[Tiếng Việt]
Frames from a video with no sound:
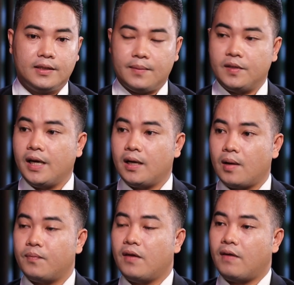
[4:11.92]
xem xét
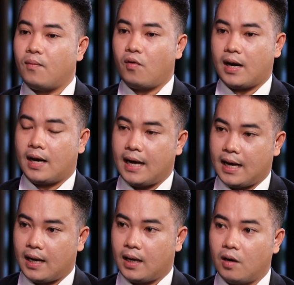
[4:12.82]
cấp giấy phép hoặc
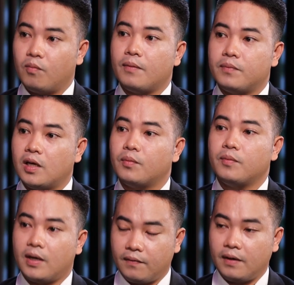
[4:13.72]
là không cấp chấp
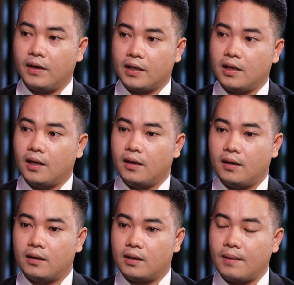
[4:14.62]
nhận về việc à,
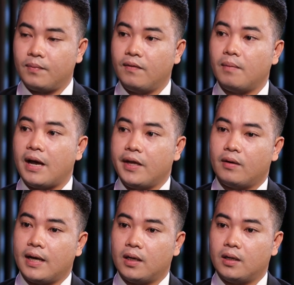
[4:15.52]
cấp giấy phép bay
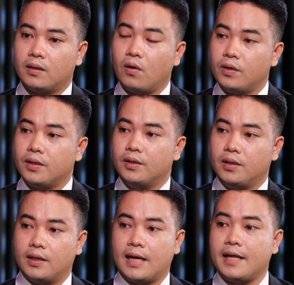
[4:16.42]
cho các đối tượng
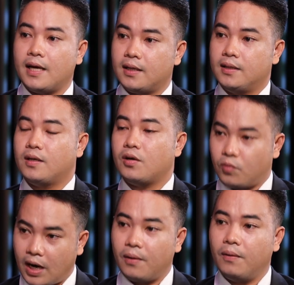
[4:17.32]
cá nhân có nhu cầu